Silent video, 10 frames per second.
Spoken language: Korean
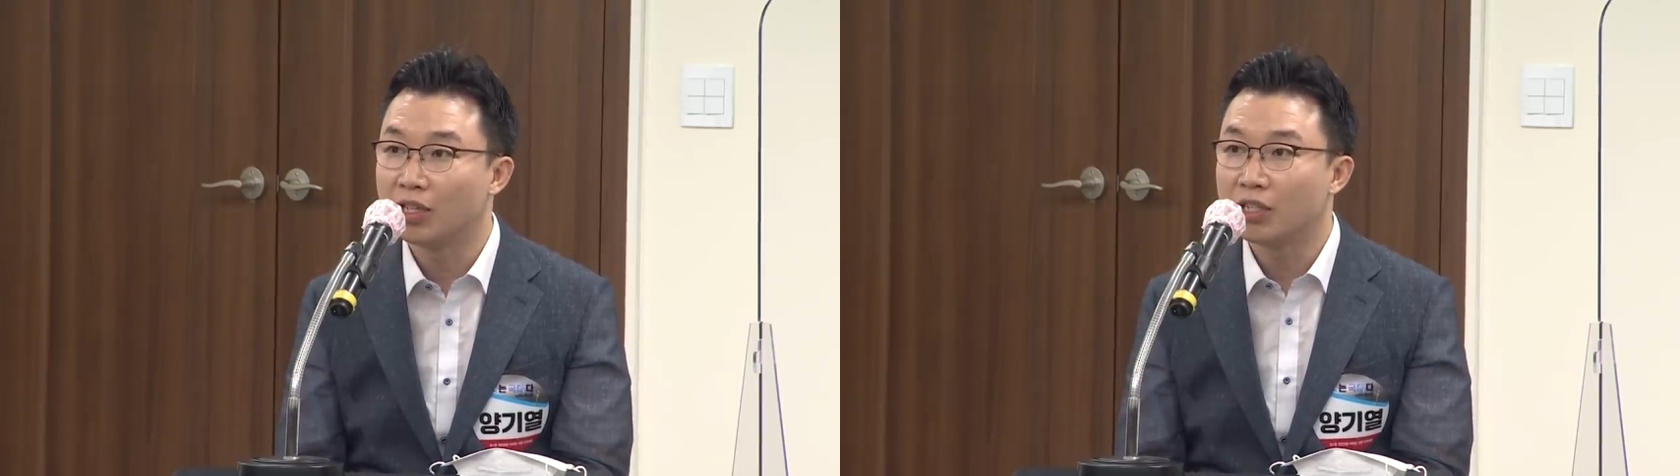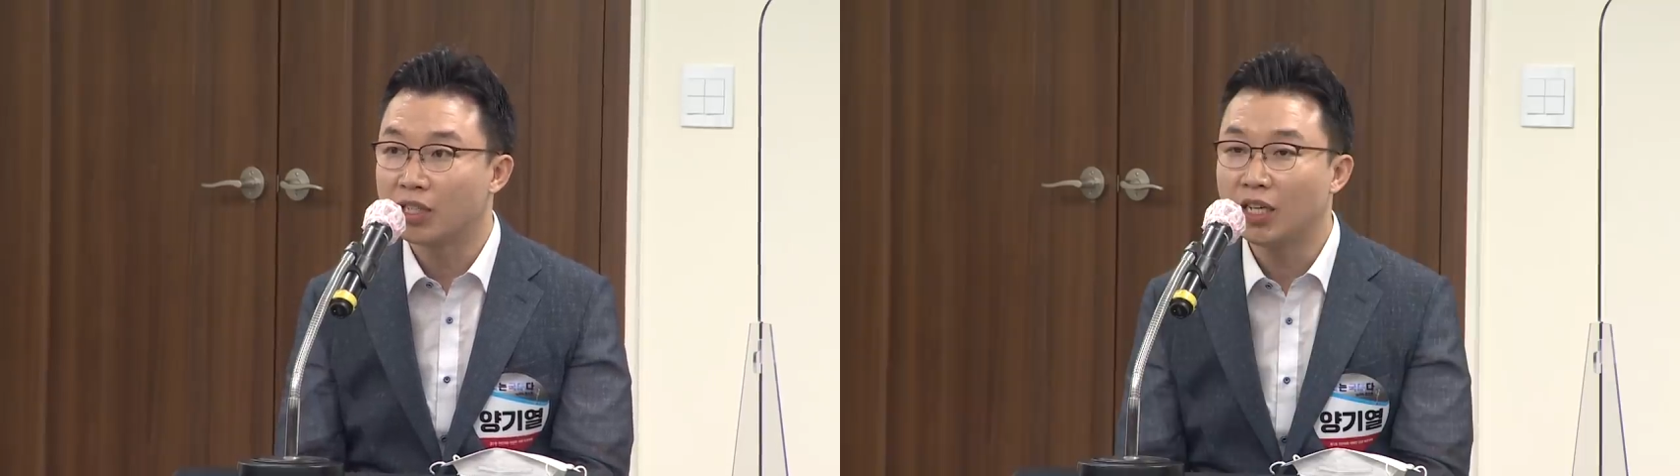
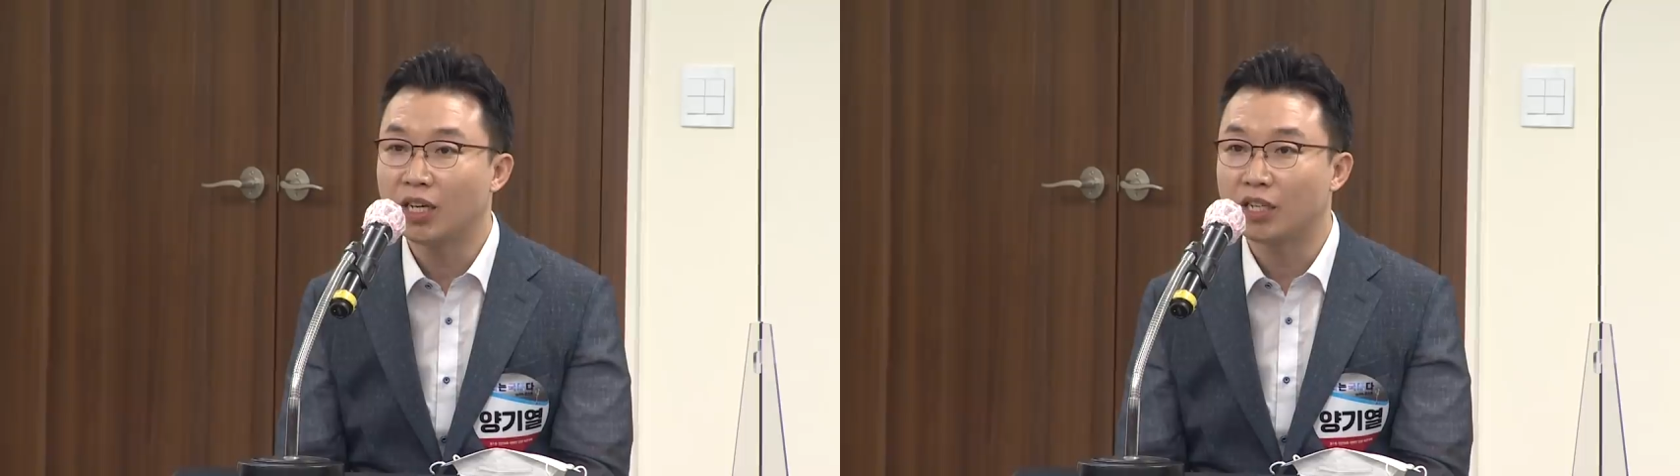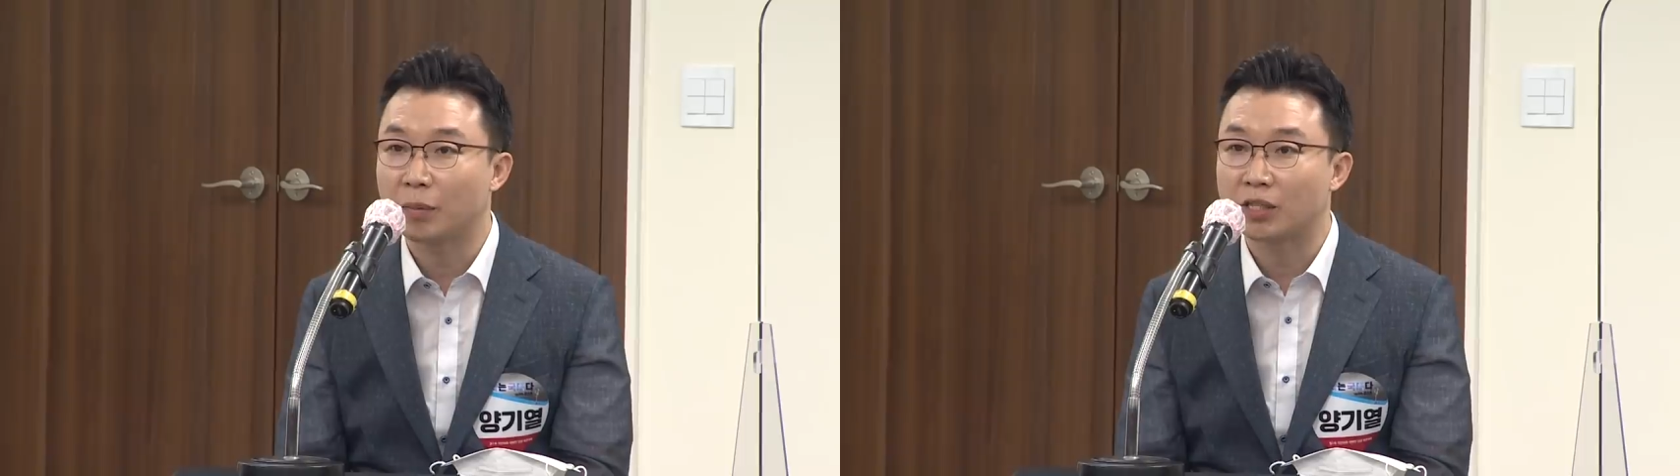
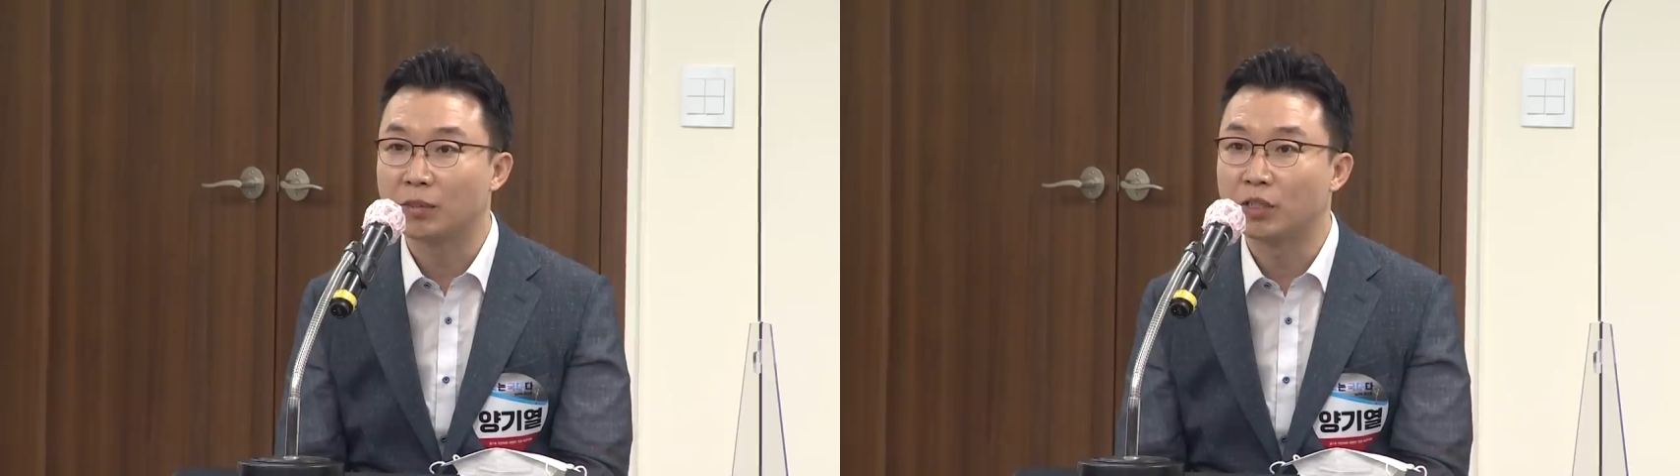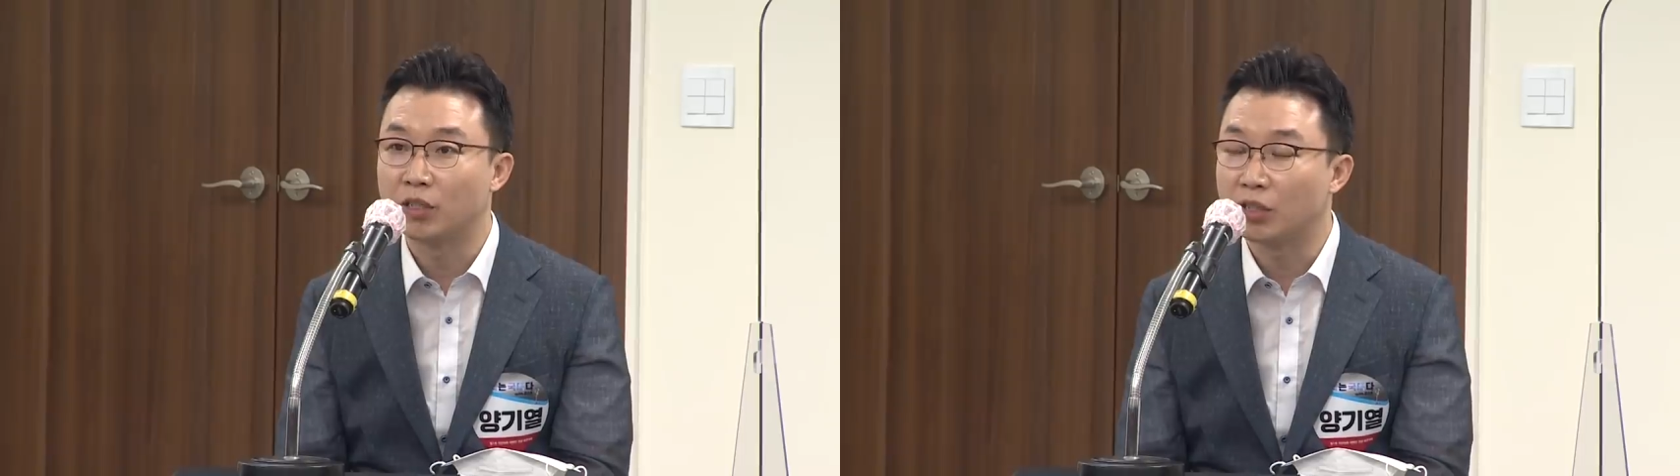신랄하게
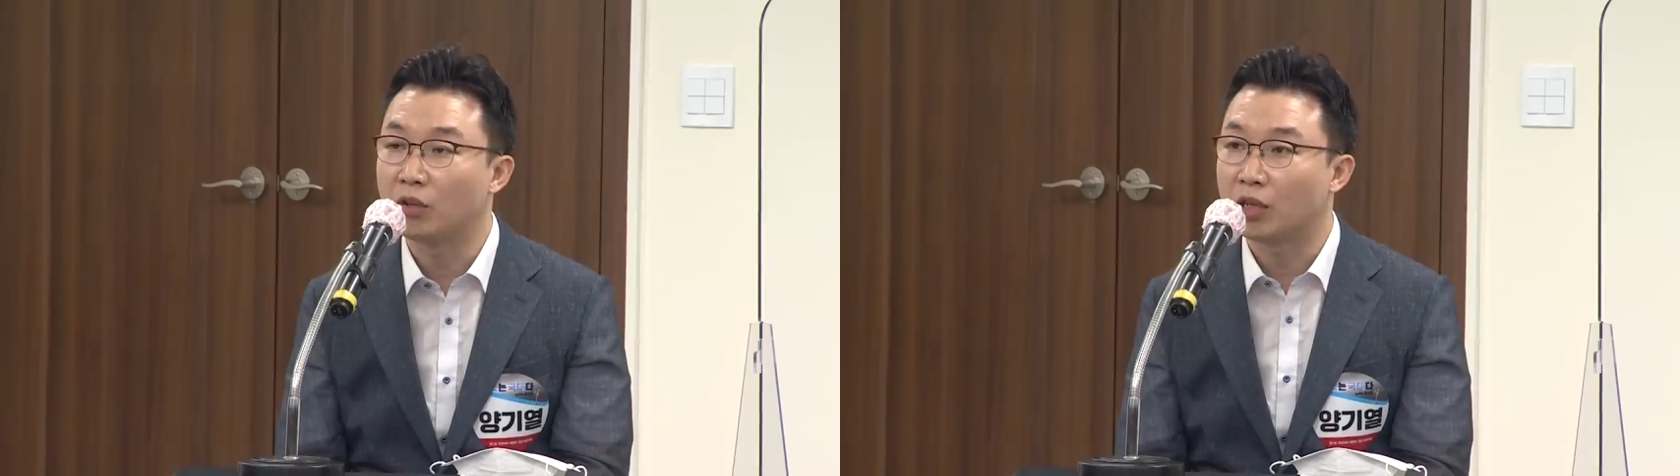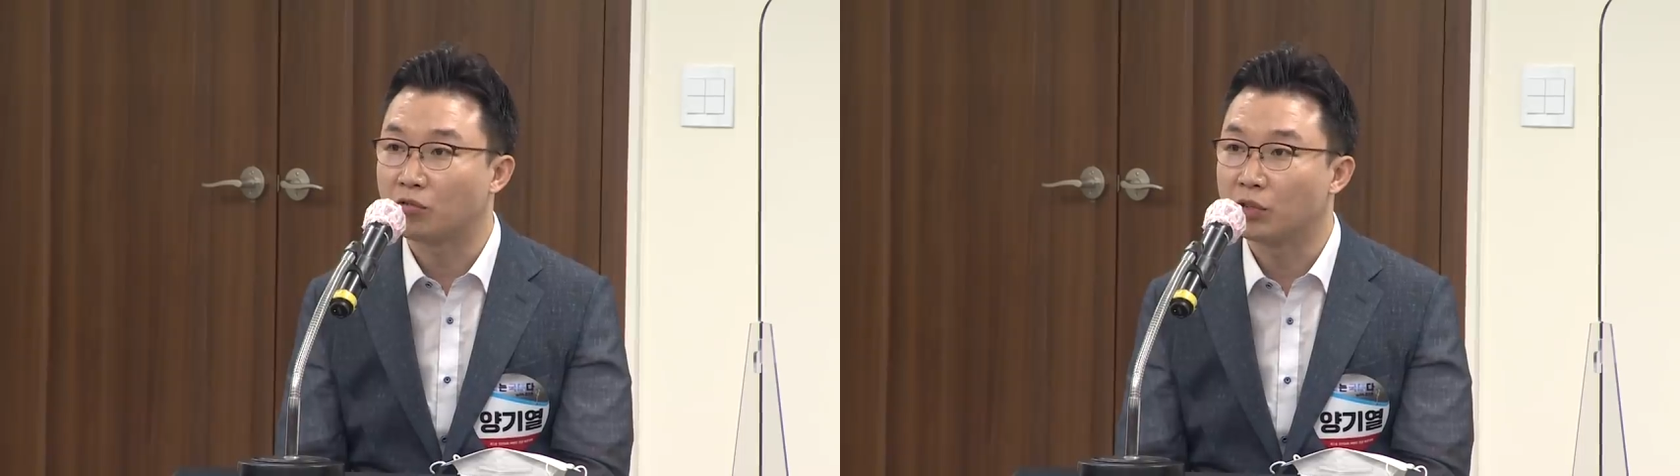말씀을 드릴 것
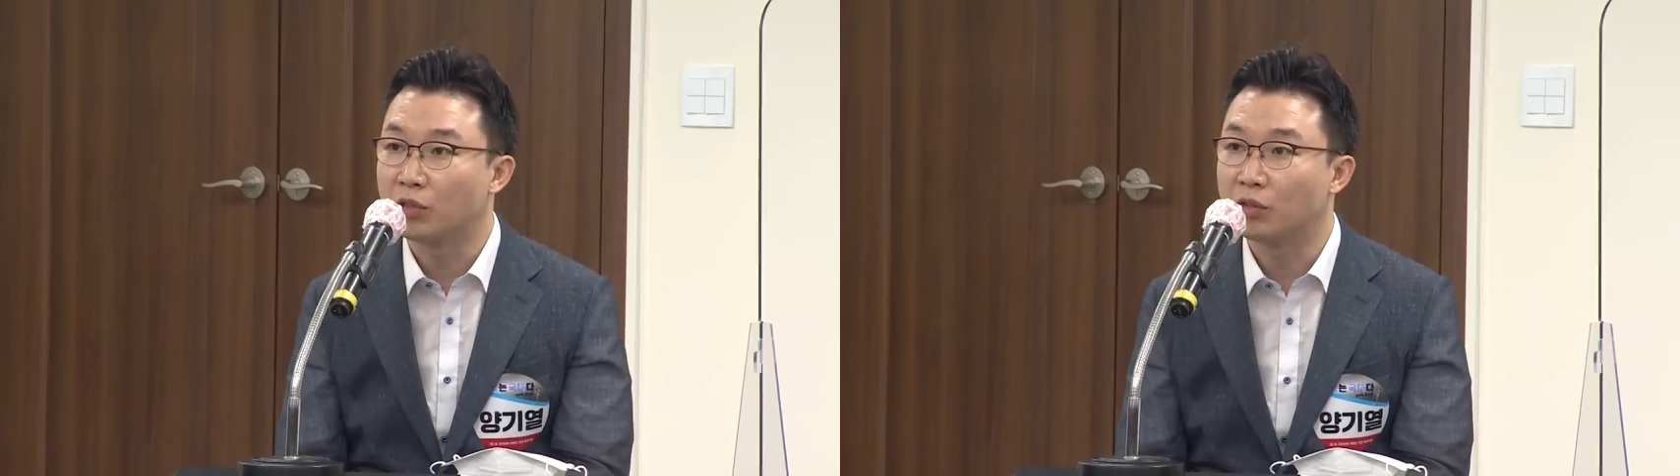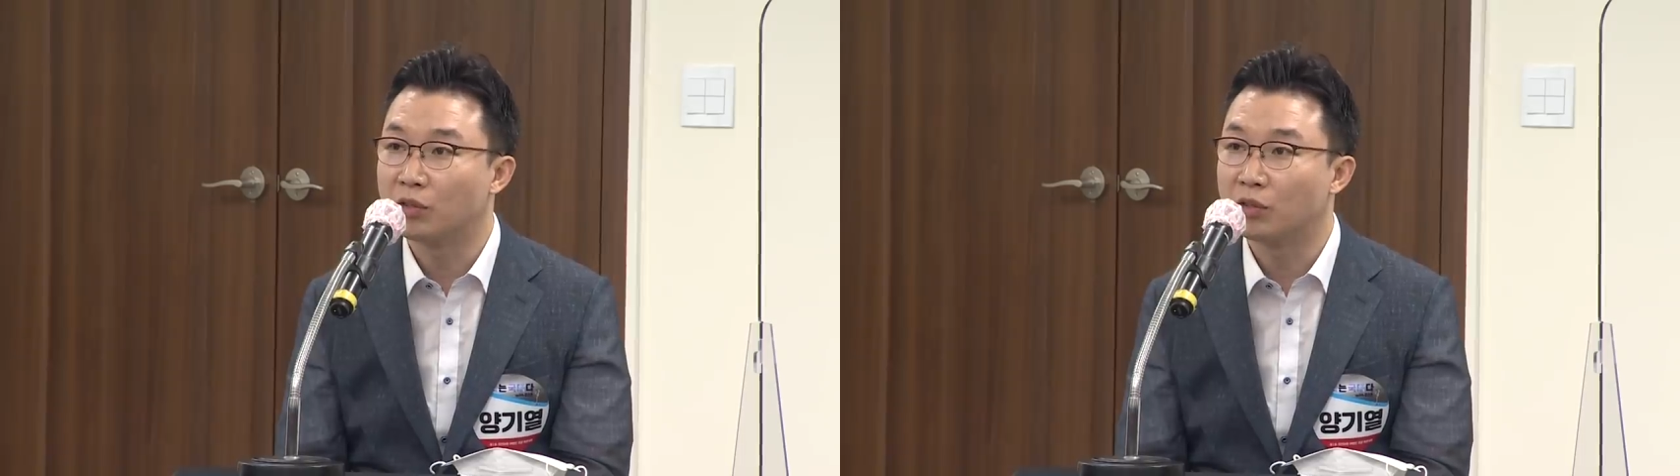같고요.